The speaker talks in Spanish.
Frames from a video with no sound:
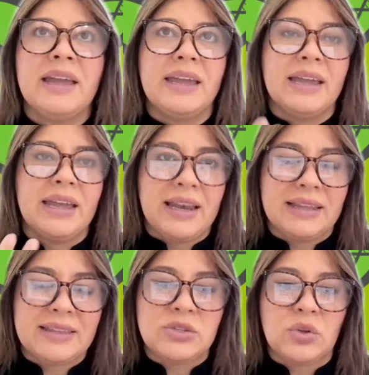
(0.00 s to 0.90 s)
En,
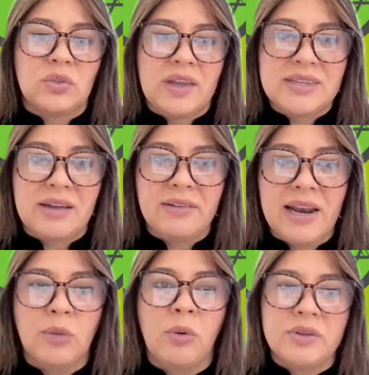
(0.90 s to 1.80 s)
la estación de
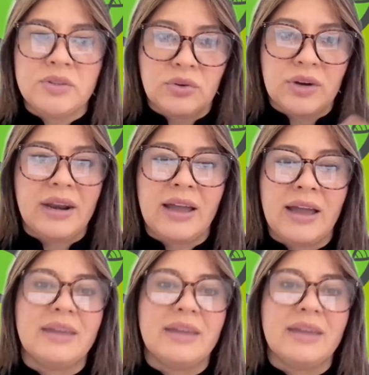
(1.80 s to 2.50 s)
Isabela, como mencionaras,